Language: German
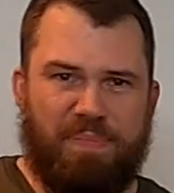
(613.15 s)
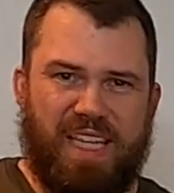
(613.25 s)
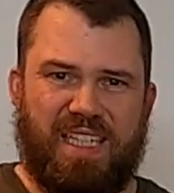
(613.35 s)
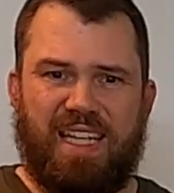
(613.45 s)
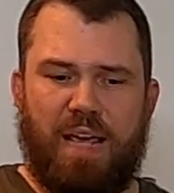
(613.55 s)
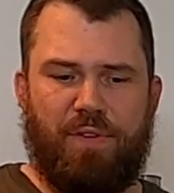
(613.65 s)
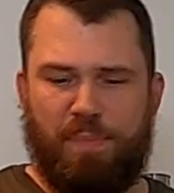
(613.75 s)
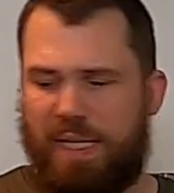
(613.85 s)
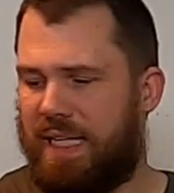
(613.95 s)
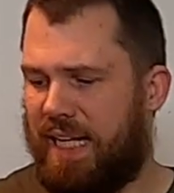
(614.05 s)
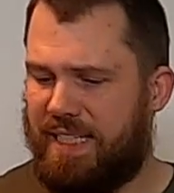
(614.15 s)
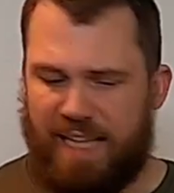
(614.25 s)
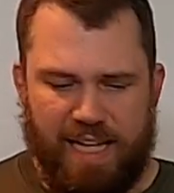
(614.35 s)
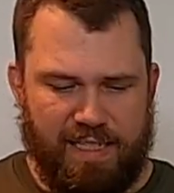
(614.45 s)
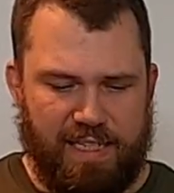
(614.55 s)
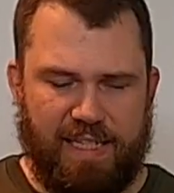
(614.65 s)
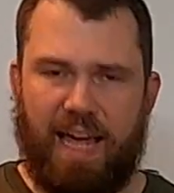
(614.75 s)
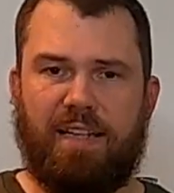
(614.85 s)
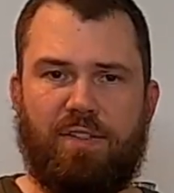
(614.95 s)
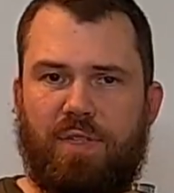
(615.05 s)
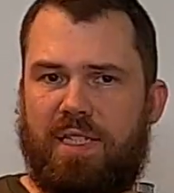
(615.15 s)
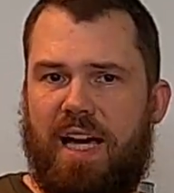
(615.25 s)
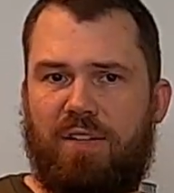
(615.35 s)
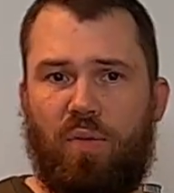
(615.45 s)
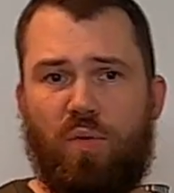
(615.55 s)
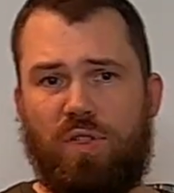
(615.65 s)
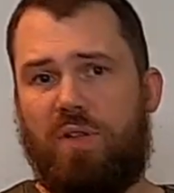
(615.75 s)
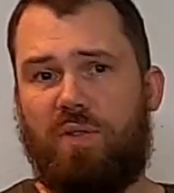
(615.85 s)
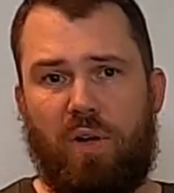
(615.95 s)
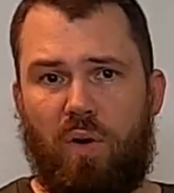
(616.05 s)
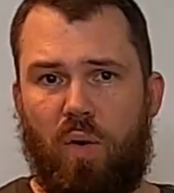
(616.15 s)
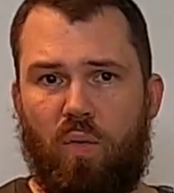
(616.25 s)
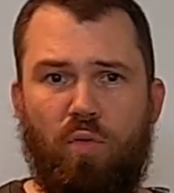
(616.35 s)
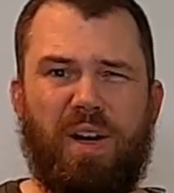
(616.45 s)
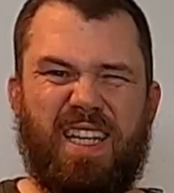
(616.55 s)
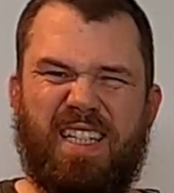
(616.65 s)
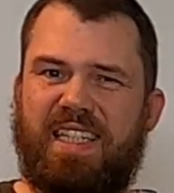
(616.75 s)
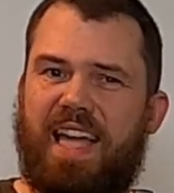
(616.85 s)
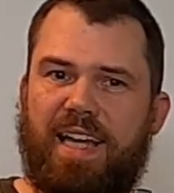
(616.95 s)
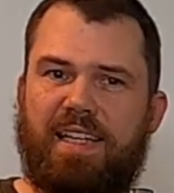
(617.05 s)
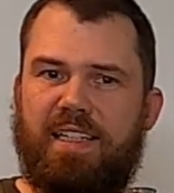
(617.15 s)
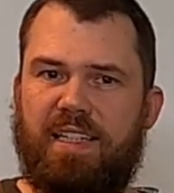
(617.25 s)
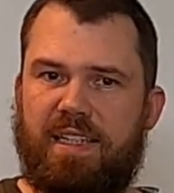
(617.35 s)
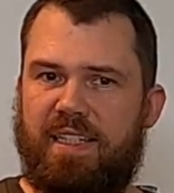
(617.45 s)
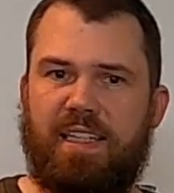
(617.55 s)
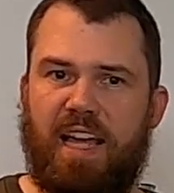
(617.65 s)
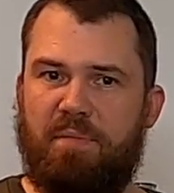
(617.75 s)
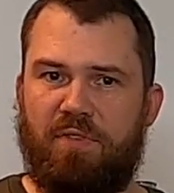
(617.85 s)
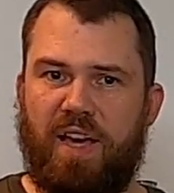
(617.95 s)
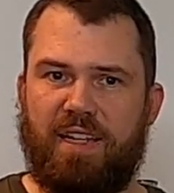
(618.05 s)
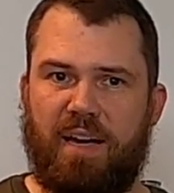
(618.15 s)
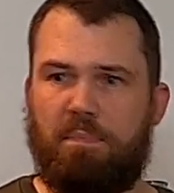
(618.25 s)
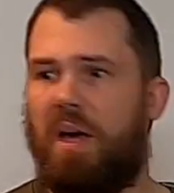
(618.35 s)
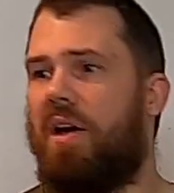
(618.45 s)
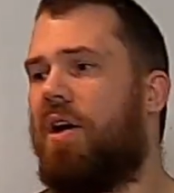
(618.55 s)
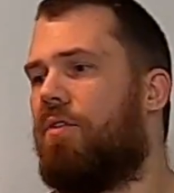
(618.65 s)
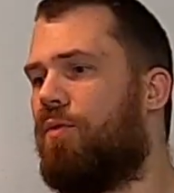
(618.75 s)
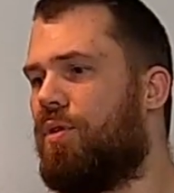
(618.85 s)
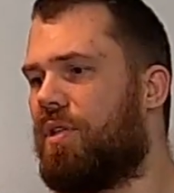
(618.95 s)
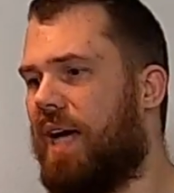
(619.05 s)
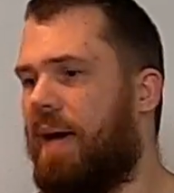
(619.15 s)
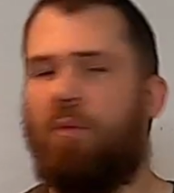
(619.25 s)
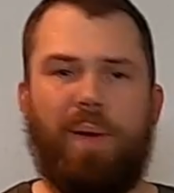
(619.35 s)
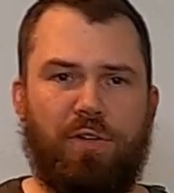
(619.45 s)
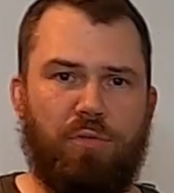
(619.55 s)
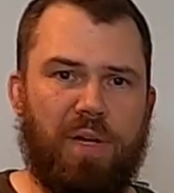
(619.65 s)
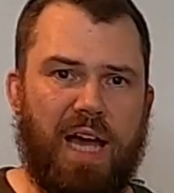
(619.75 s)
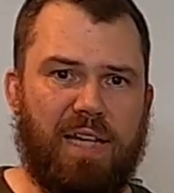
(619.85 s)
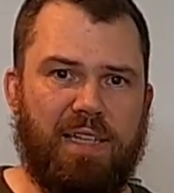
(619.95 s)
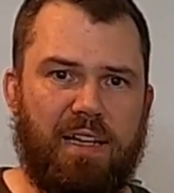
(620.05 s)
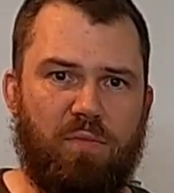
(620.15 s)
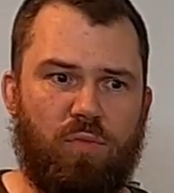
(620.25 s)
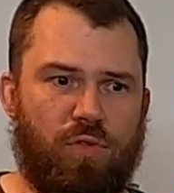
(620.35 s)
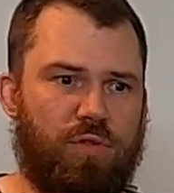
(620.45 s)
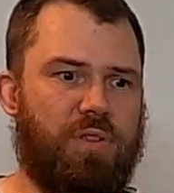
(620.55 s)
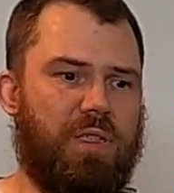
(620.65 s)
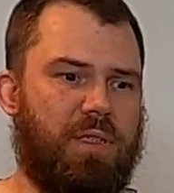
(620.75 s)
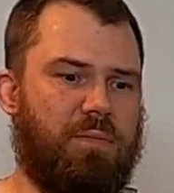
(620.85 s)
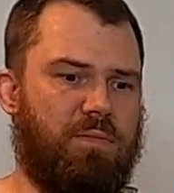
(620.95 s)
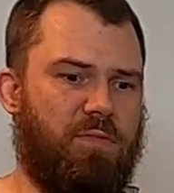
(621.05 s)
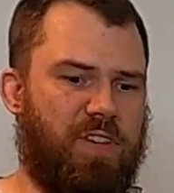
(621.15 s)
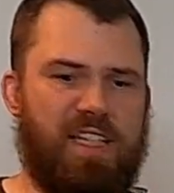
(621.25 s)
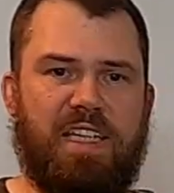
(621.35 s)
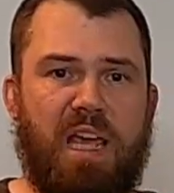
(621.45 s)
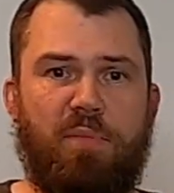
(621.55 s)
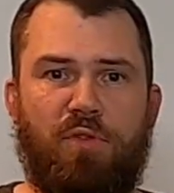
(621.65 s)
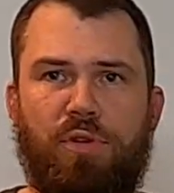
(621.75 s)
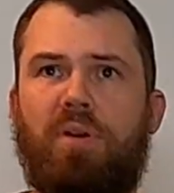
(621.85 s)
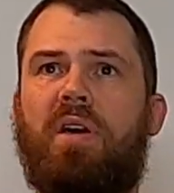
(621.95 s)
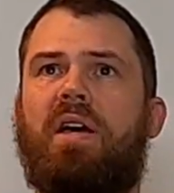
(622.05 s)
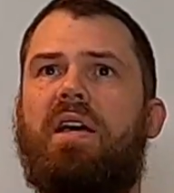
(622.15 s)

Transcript: das sind halt einfach bei den ganzen einzelnen Sachen, also jetzt gerade Hose und auch, auch Huber, das sind die Sachen, die sich seit zig Jahren bewährt haben, wo ich keinen Moment drüber nachdenken muss, ähm, was ich nehmen würde,